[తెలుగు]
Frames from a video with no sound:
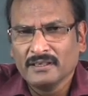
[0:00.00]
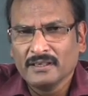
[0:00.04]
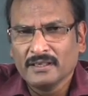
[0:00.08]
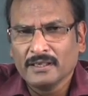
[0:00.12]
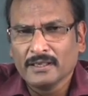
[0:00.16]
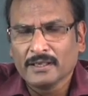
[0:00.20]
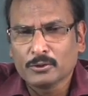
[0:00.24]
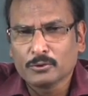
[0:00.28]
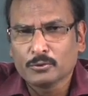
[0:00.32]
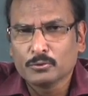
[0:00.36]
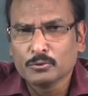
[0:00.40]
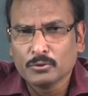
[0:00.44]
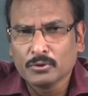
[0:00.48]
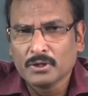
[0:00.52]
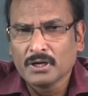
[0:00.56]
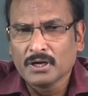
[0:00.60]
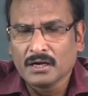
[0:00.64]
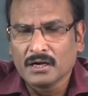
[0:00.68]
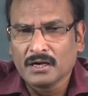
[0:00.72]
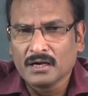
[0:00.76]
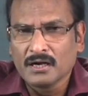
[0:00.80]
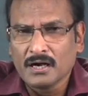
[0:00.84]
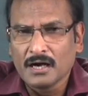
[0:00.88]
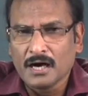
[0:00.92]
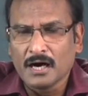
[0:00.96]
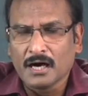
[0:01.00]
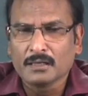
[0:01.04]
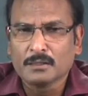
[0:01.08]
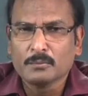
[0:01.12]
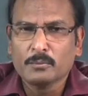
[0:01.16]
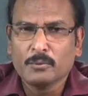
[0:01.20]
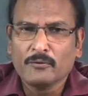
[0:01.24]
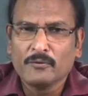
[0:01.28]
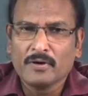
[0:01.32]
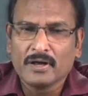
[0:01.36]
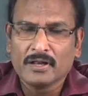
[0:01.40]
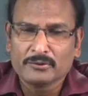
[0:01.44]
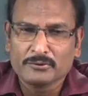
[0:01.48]
ఎక్కువగా
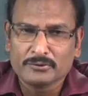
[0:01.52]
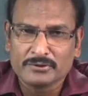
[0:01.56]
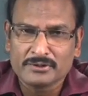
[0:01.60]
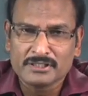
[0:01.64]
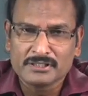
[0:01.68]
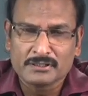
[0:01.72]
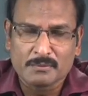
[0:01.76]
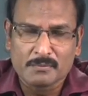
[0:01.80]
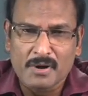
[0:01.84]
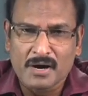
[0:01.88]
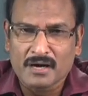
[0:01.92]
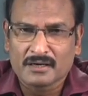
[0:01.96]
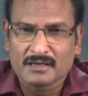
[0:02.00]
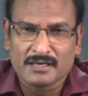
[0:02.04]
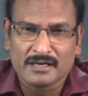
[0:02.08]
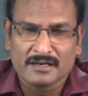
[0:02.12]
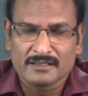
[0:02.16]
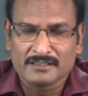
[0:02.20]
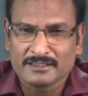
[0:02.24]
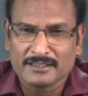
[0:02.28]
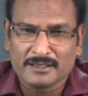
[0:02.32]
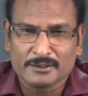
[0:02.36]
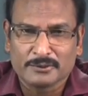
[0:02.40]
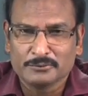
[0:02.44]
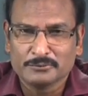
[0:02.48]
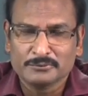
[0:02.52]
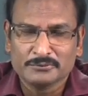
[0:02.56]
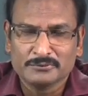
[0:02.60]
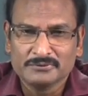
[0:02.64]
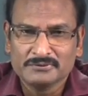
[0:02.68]
అనుభవాల గురించి మాట్లాడతారు